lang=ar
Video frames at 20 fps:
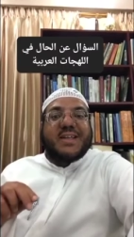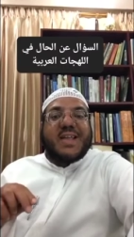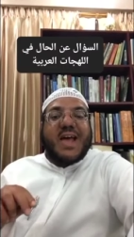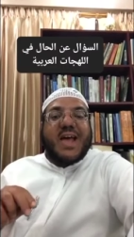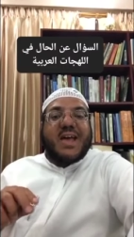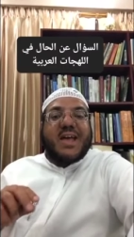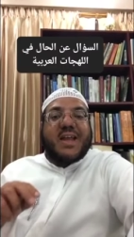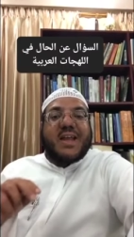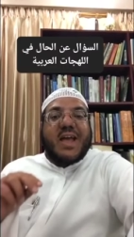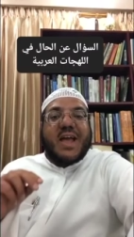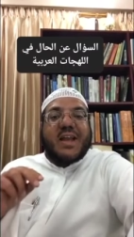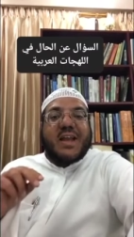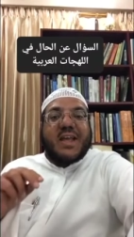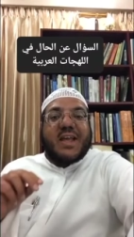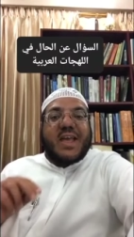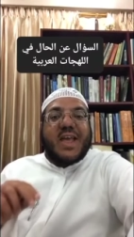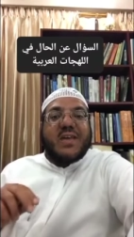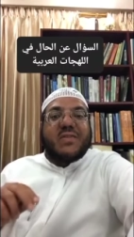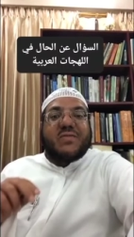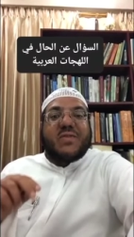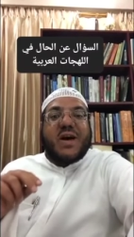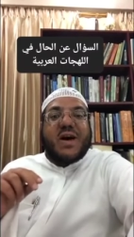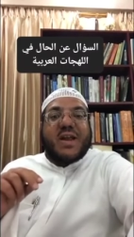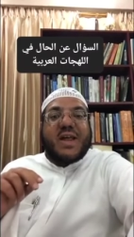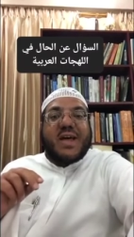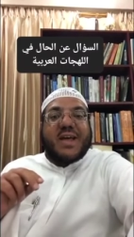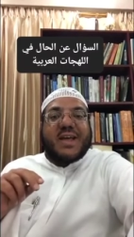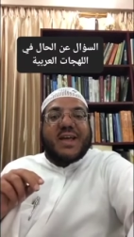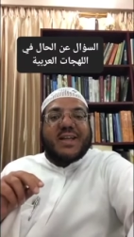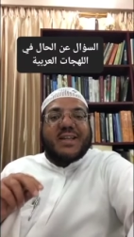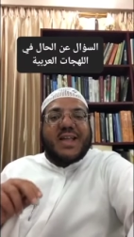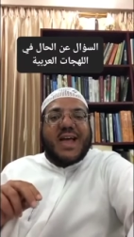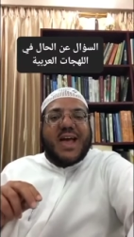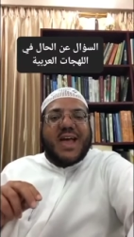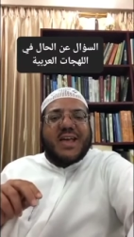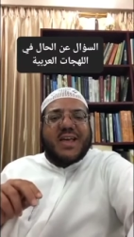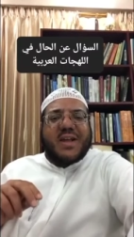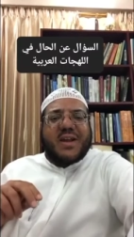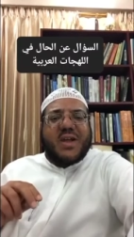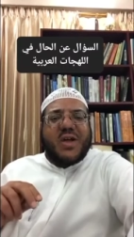داير يعني كيف أراك
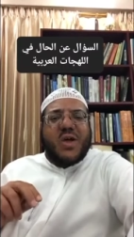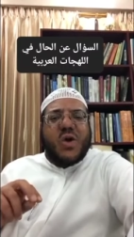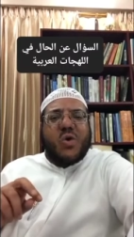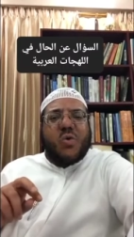داير